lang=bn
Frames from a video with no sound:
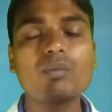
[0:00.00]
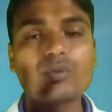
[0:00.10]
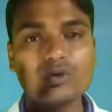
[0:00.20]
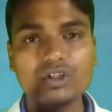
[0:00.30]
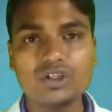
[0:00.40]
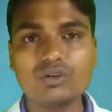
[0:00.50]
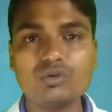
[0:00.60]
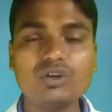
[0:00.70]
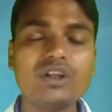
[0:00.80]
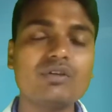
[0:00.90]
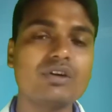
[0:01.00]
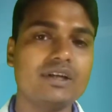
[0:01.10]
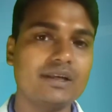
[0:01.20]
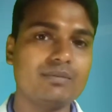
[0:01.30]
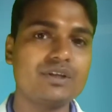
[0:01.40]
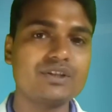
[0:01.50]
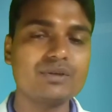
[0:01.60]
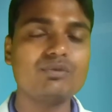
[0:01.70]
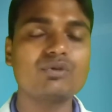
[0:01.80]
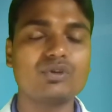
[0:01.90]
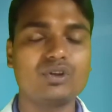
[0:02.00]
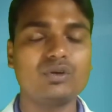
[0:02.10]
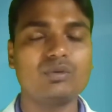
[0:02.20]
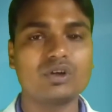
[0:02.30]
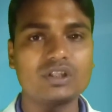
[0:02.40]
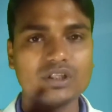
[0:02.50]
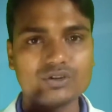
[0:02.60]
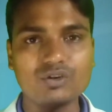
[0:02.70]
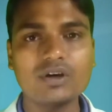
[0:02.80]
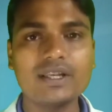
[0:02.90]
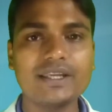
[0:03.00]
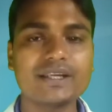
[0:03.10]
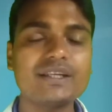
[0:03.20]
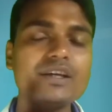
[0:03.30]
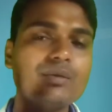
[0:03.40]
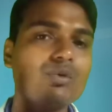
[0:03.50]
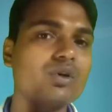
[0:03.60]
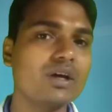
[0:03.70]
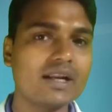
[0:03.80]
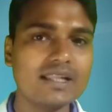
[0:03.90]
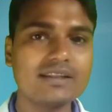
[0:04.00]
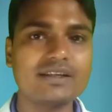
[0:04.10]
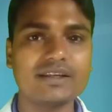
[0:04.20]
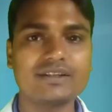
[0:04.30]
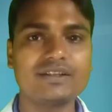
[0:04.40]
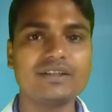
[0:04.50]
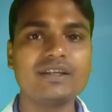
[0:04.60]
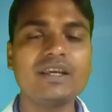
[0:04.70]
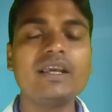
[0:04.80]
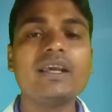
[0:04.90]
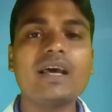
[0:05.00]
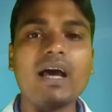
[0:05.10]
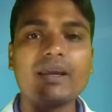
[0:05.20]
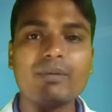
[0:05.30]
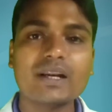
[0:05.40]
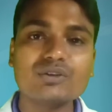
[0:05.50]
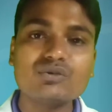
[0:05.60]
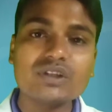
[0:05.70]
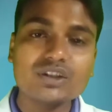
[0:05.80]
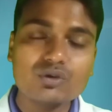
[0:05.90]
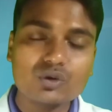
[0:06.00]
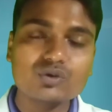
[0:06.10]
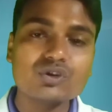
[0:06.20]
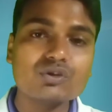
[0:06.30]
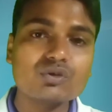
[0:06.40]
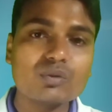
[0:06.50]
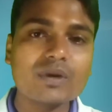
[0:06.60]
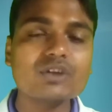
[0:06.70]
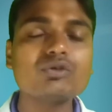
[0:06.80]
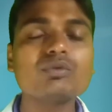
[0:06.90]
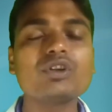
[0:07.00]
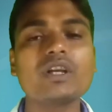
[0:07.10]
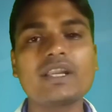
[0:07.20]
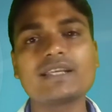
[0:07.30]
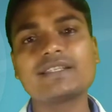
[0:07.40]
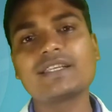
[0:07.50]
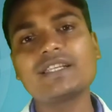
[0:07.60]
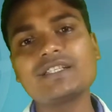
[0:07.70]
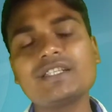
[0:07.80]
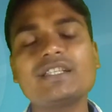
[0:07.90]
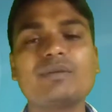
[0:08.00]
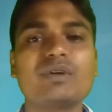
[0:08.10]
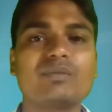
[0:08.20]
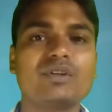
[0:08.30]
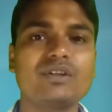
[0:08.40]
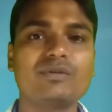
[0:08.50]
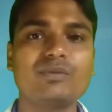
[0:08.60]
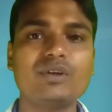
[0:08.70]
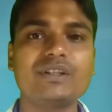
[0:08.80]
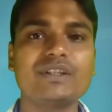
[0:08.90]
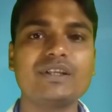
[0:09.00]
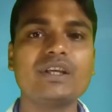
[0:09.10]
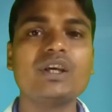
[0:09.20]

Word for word: প্রতিদিন দুইটি করে ট্যাবলেট সেবন করতে হবে অর্থাৎ সকালে একটি এবং রাত্রে একটি এবার আসুন যে আসলে ওষুধটির কোনো পার্শ্ব প্রতিক্রিয়া আছে কিনা সেটি আমি আপনাদের বলে দিই